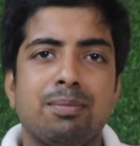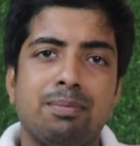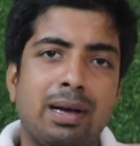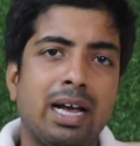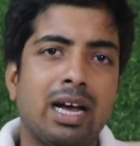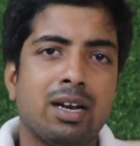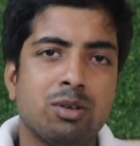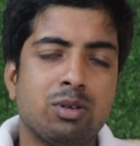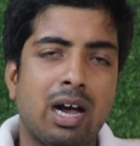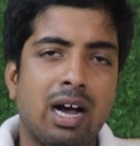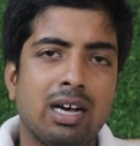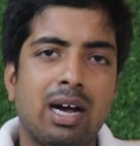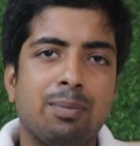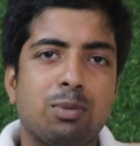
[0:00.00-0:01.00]
मैं
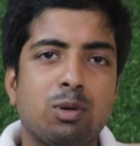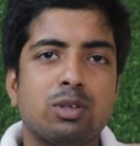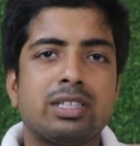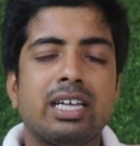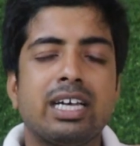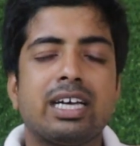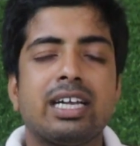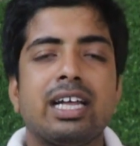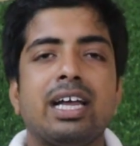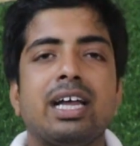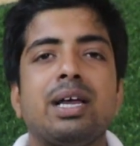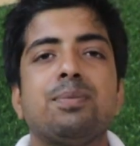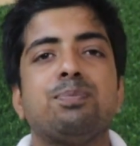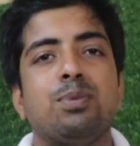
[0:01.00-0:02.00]
अनुराग आप लोग देख रहे
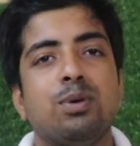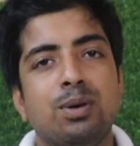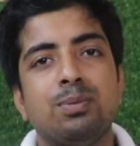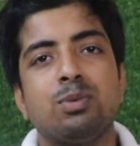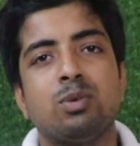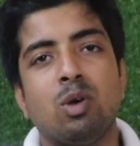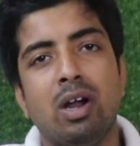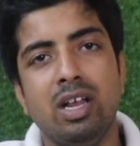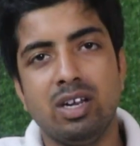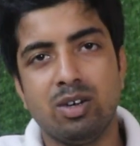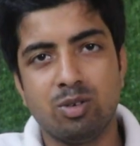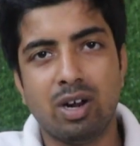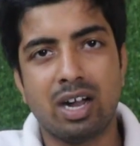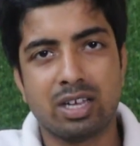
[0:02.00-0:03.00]
हैं पोम टॉय
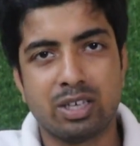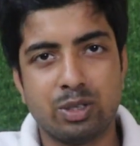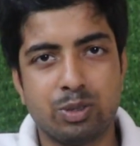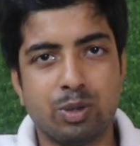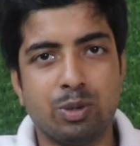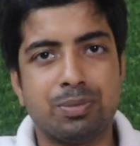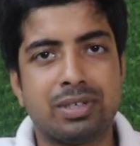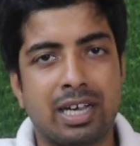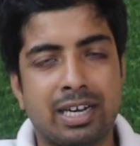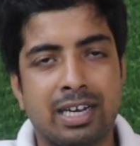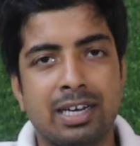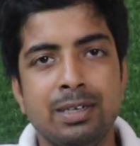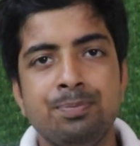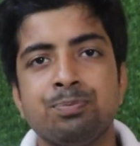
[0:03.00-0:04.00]
अनुराग यूट्यूब
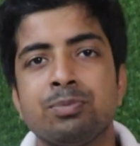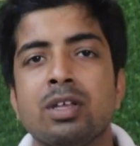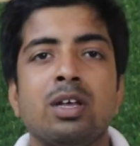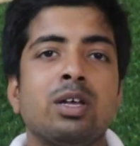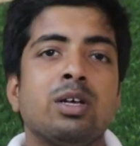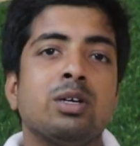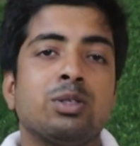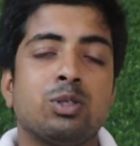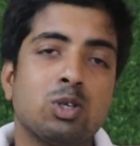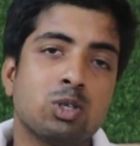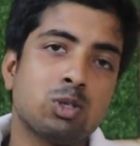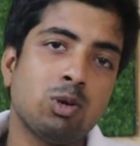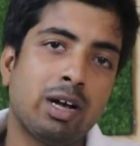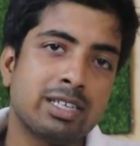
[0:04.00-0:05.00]
चैनल
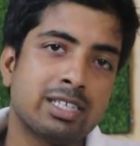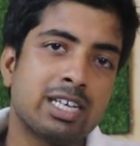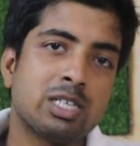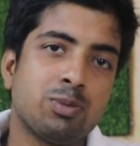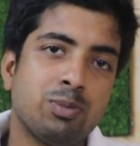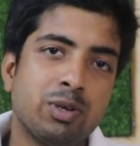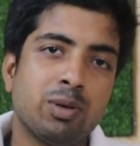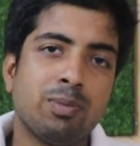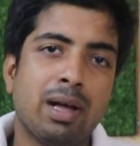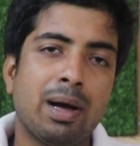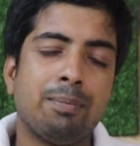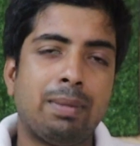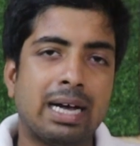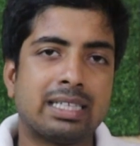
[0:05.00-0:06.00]
दोस्तों आज के इस वीडियो में
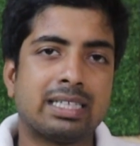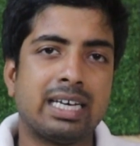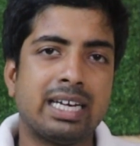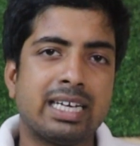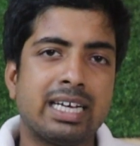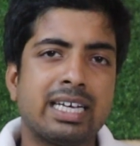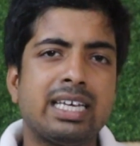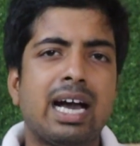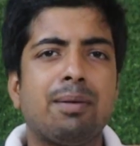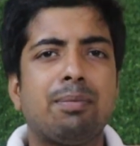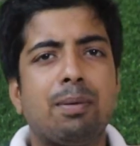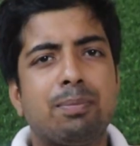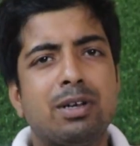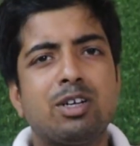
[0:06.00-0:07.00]
हम बात करेंगे कि
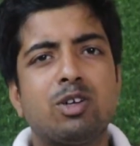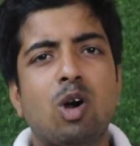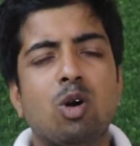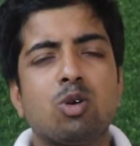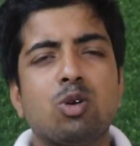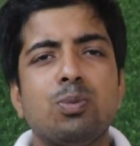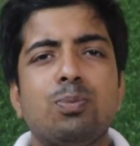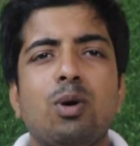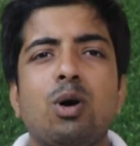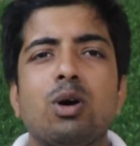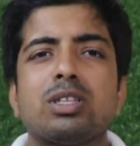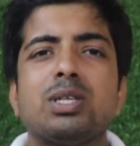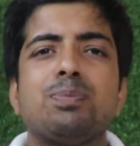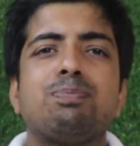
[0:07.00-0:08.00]
आप अपने डॉग को
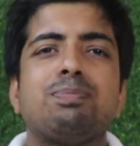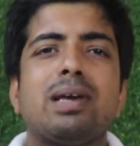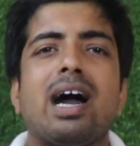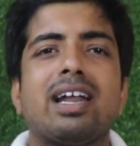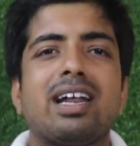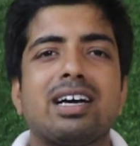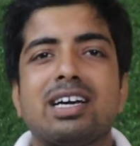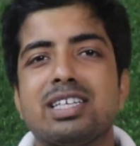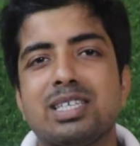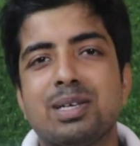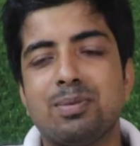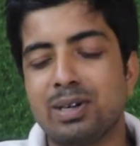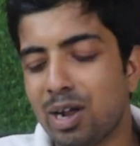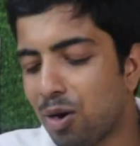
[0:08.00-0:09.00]
बहुत ही प्यारा
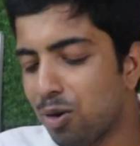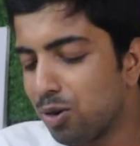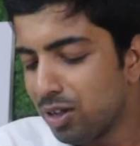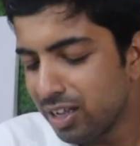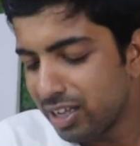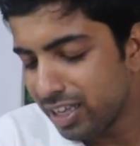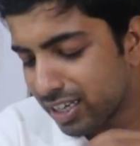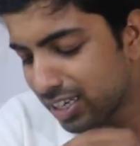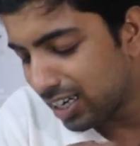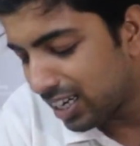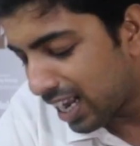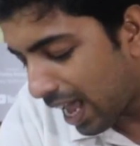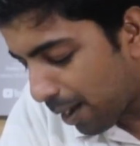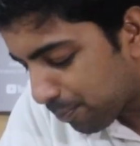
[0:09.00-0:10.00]
कैसे बनाओ एक
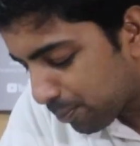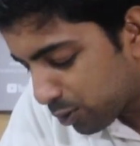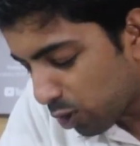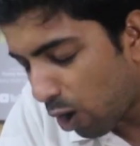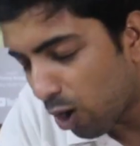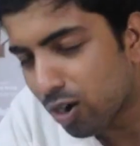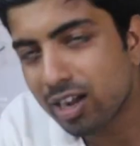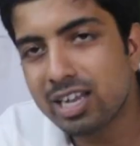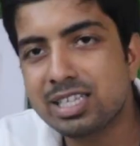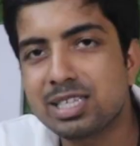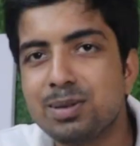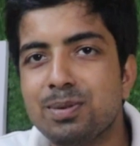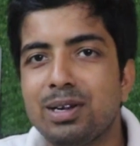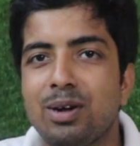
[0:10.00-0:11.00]
लैप डॉग
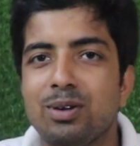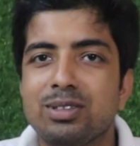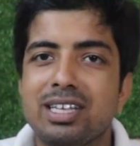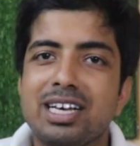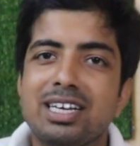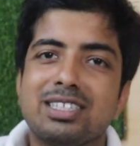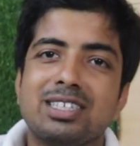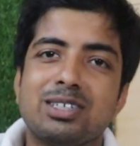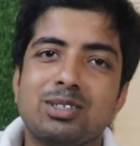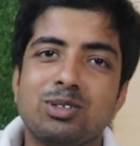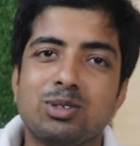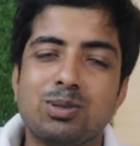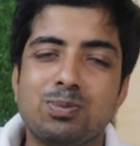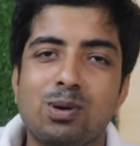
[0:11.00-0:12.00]
कैसे बनाओ देख
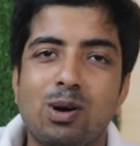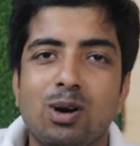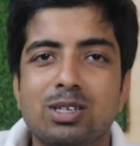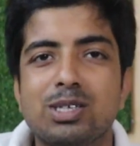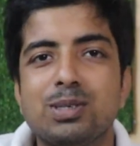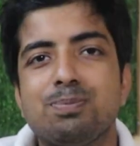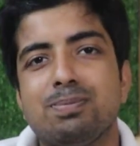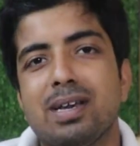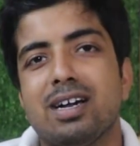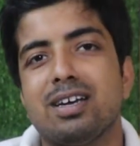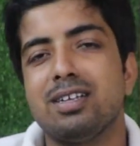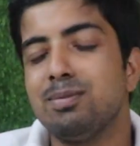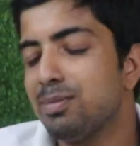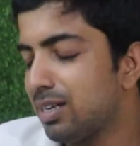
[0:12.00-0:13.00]
सकते हो कि बहुत ही
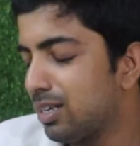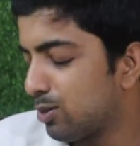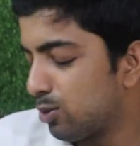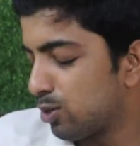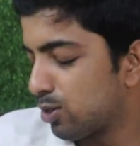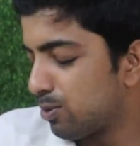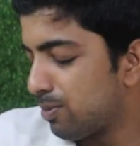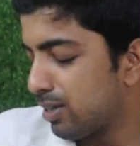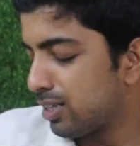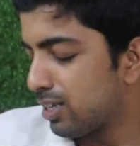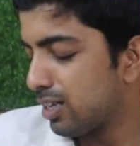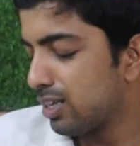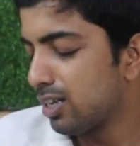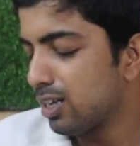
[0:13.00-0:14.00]
प्यारी मेरे गोद में
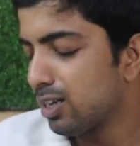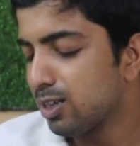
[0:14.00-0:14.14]
ये